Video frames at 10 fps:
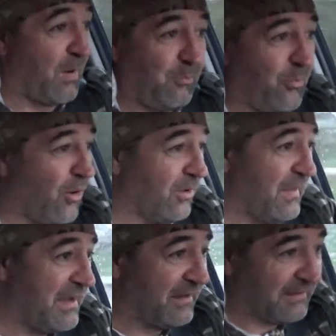по
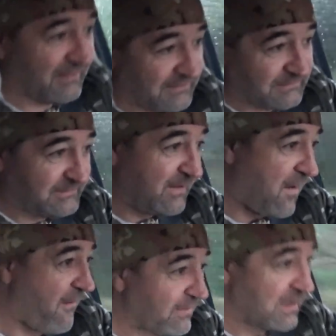полной,
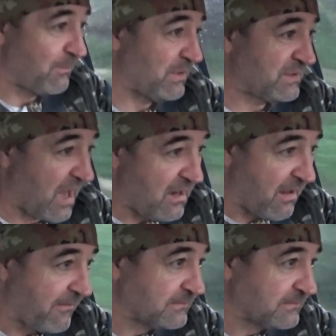капитально.